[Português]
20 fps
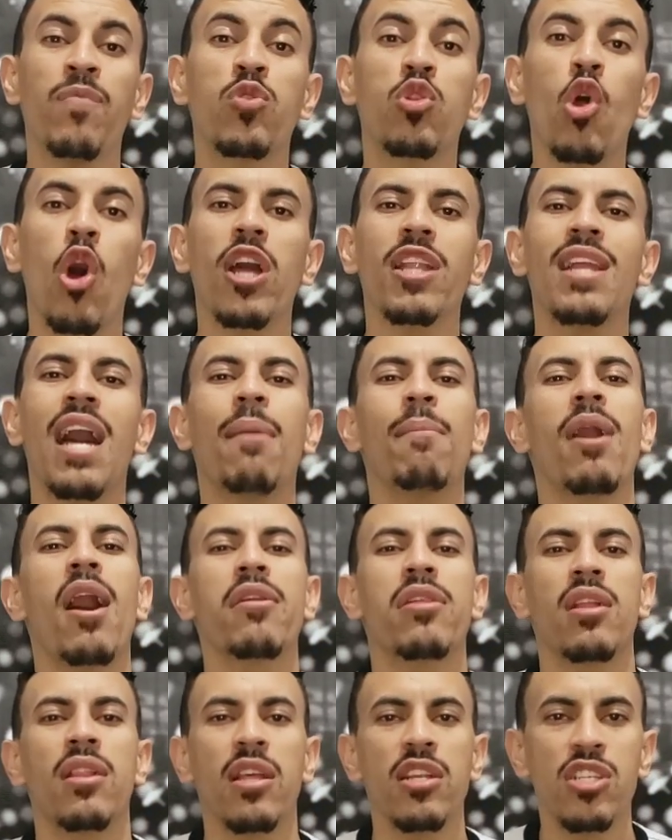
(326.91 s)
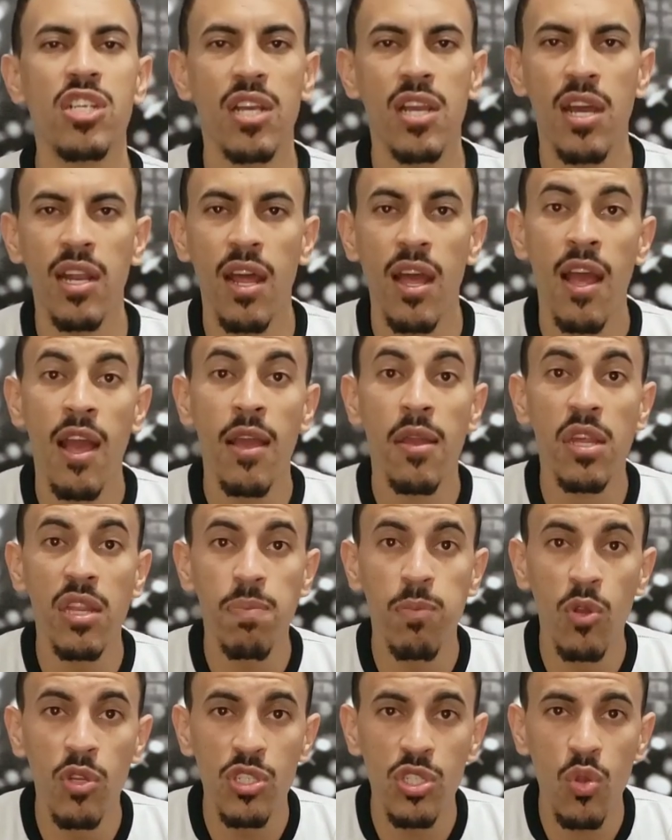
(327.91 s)
toda a massa atleticana
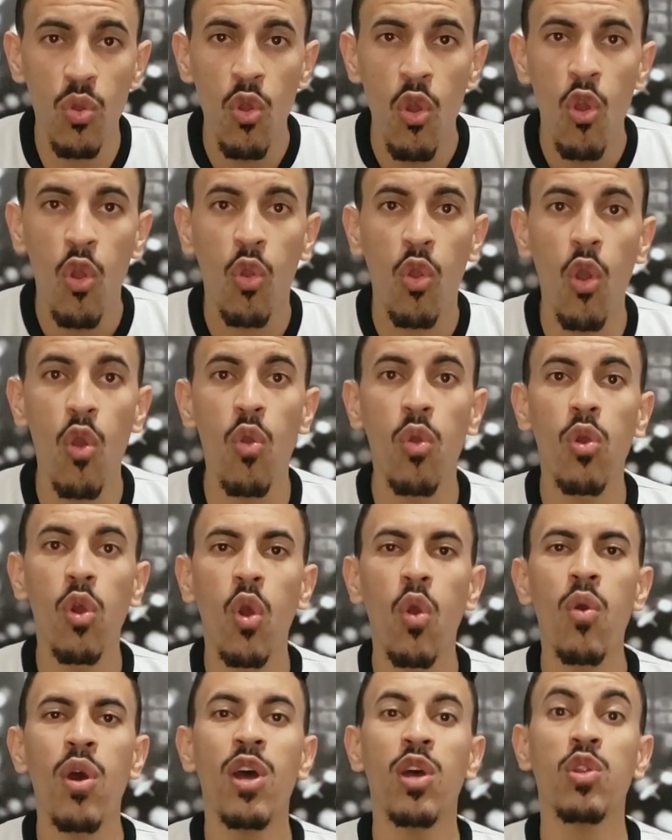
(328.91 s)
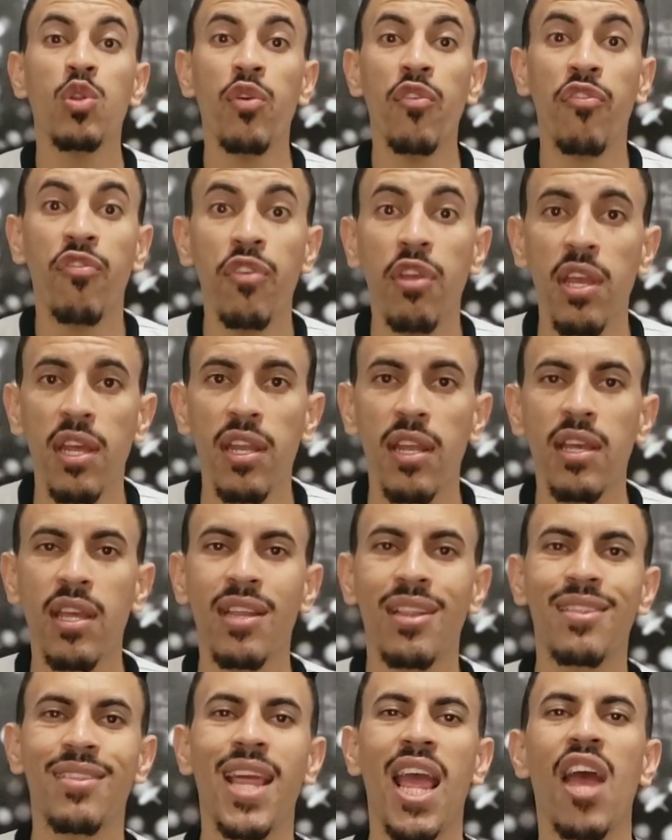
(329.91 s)
explodiu com o gol do Vina, que
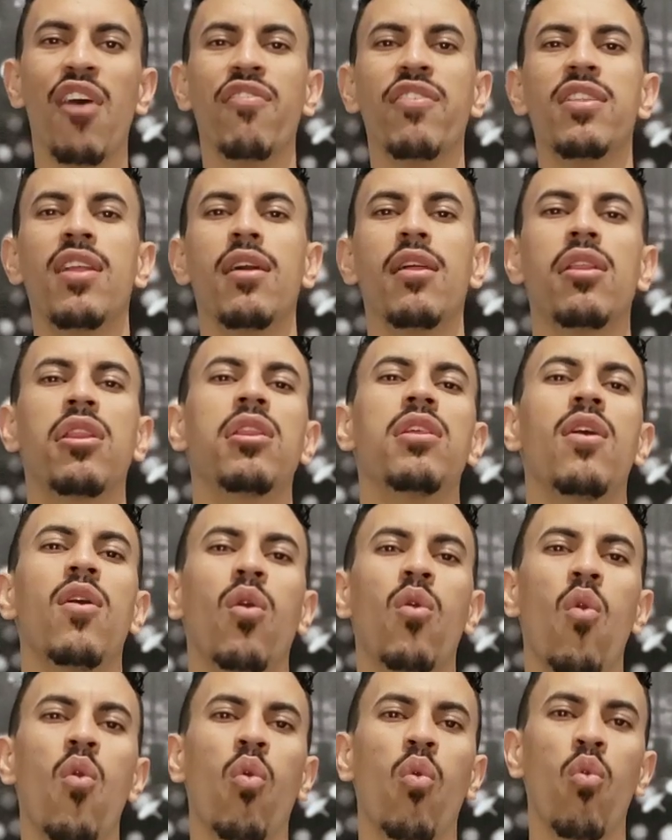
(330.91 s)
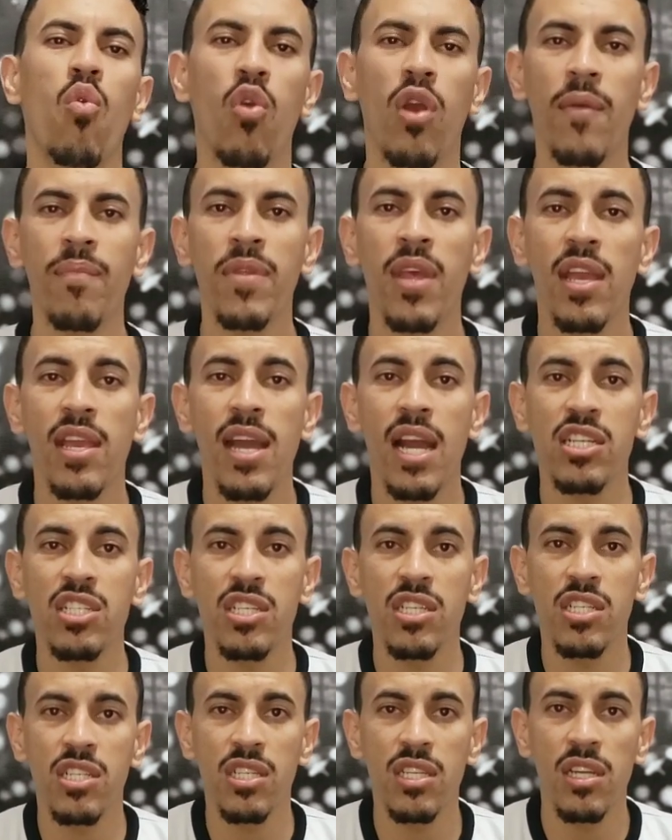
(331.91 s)
teve dancinha com o Guga e a
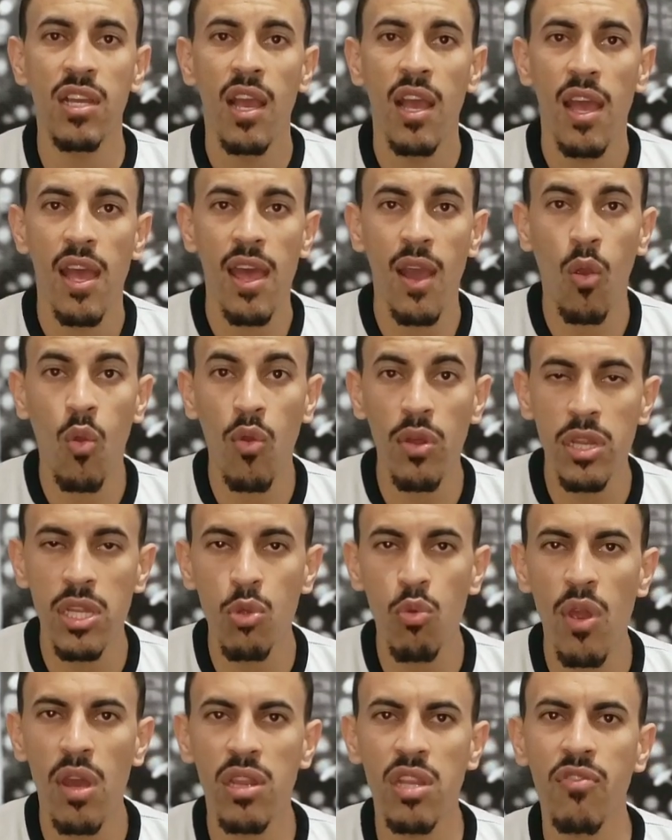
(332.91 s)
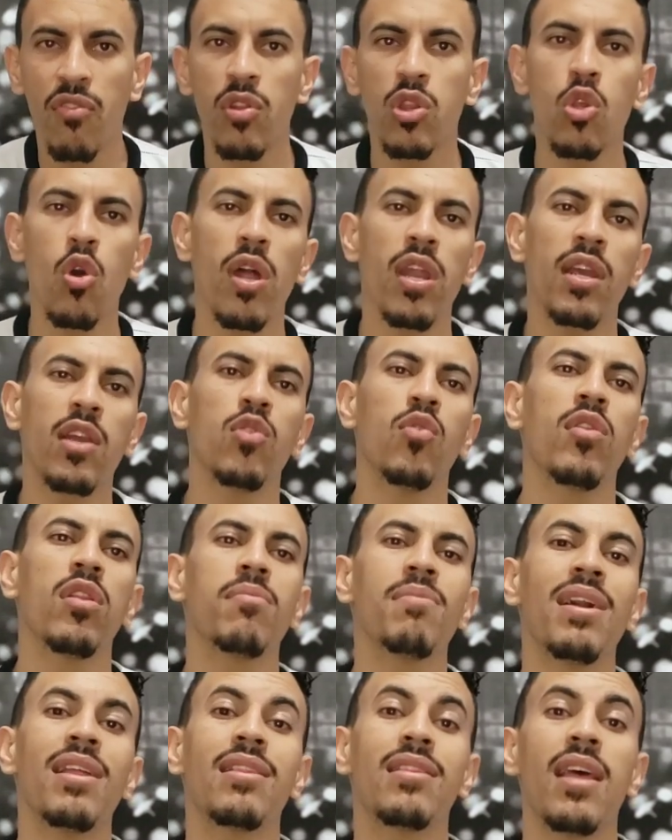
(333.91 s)
gente é, conseguiu essa vitória que nos
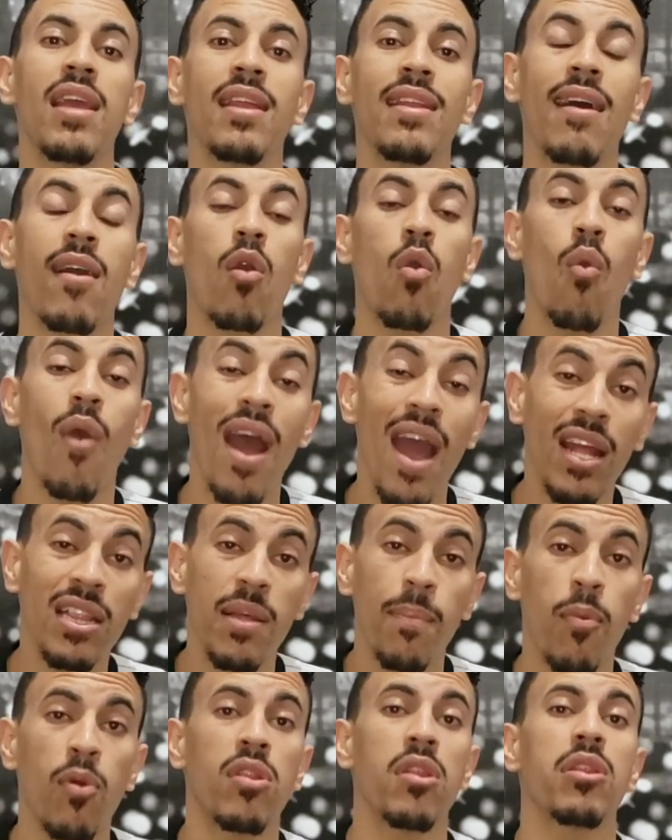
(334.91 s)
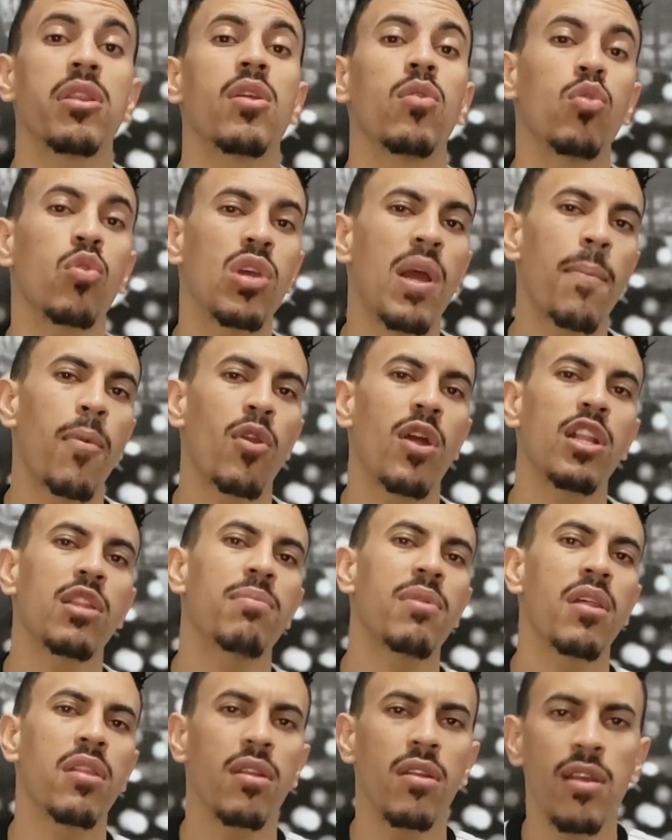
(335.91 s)
mantém na quarta posição do Campeonato
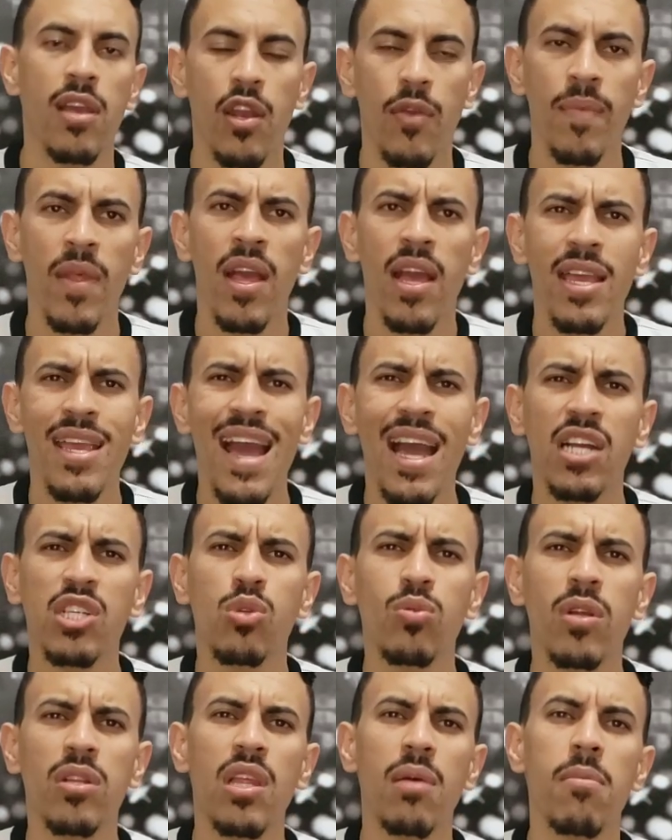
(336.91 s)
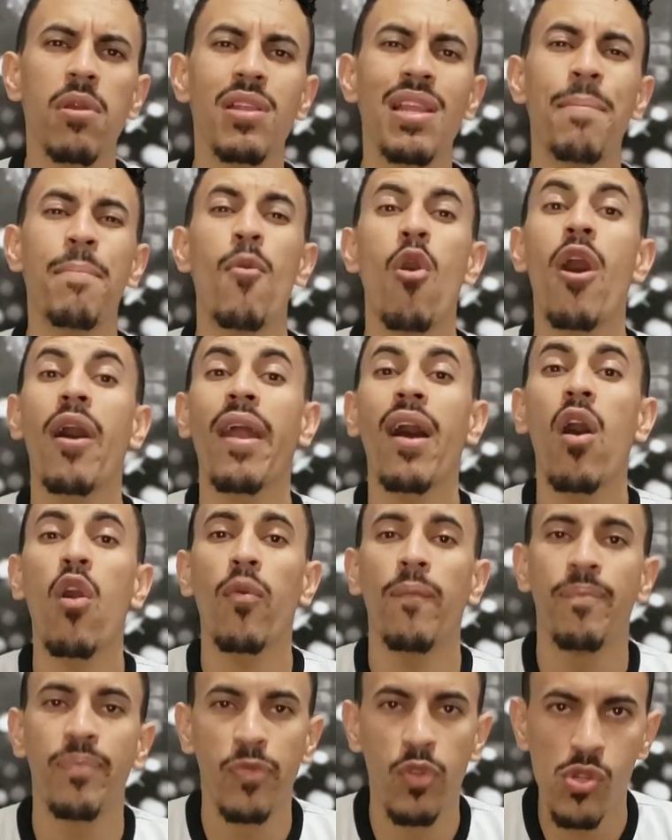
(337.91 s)
Brasileiro e ajuda também na
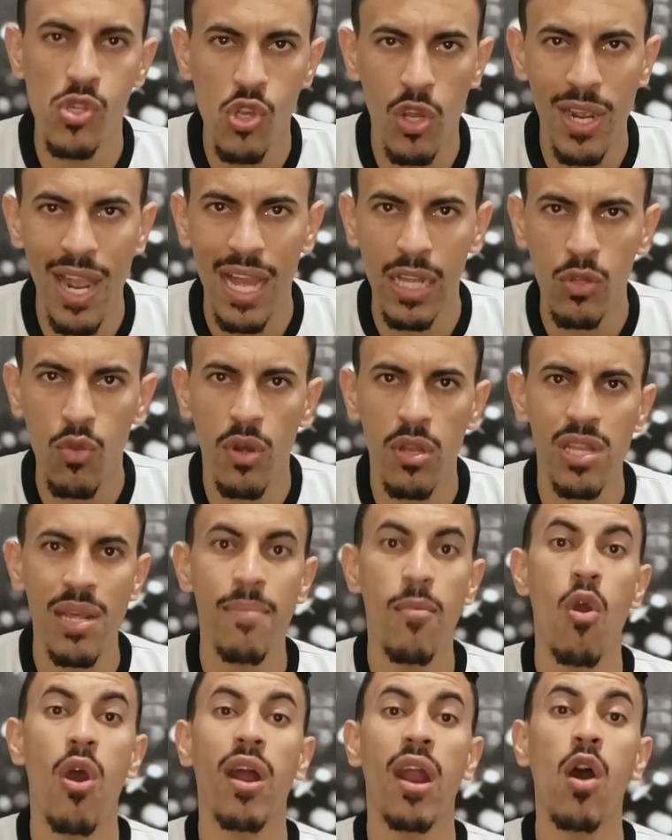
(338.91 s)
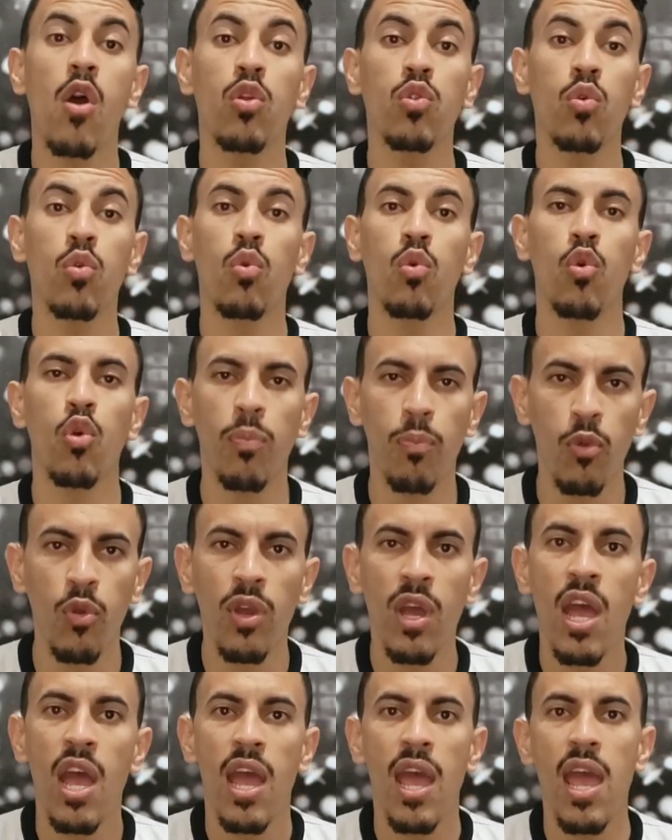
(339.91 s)
moral dos jogadores, na moral do grupo,
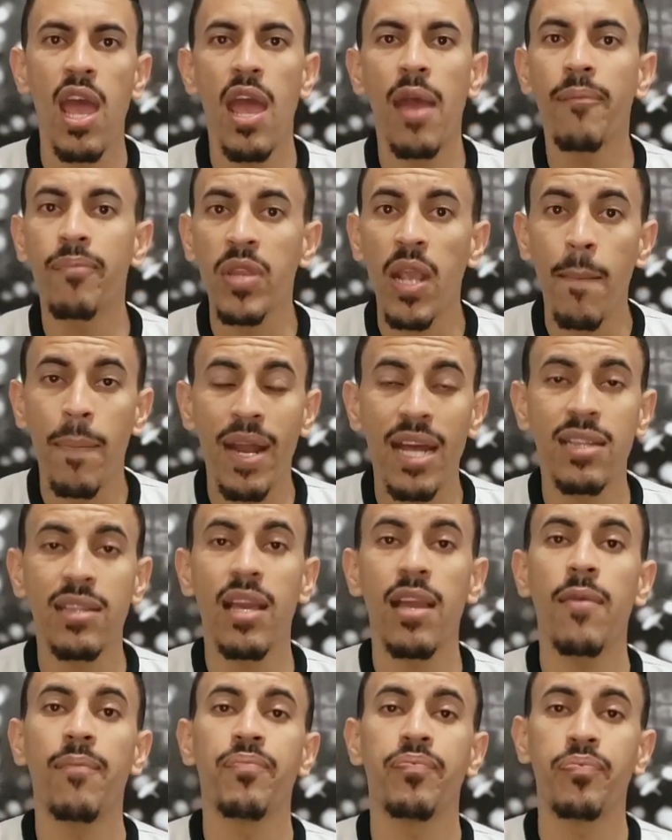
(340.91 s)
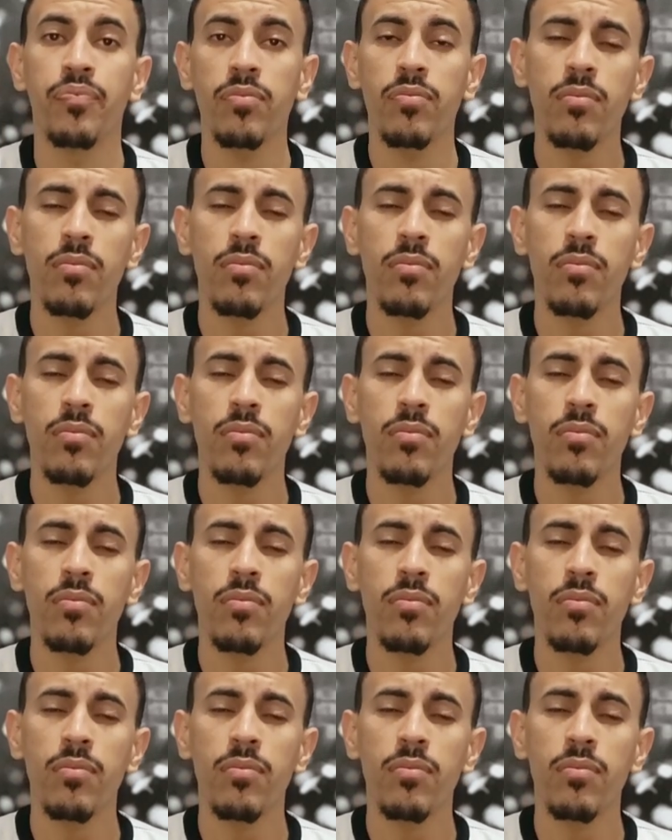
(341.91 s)
é, para ter